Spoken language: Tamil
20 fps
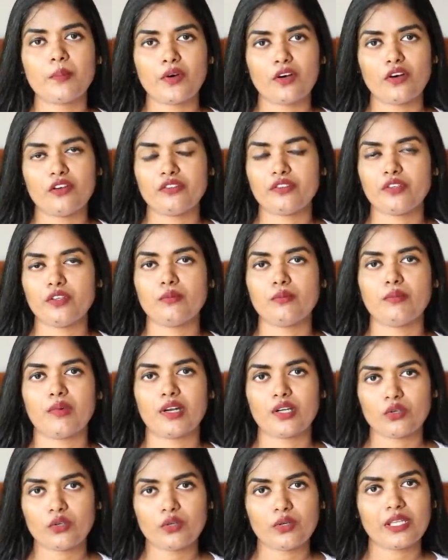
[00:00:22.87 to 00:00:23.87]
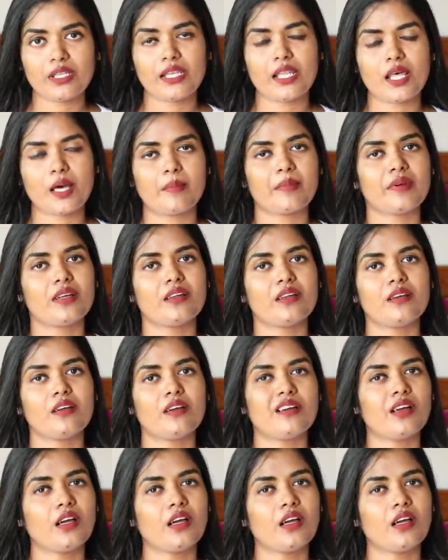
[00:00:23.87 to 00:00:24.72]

பர்ஃப்யூம் மட்டும் இல்லாமல்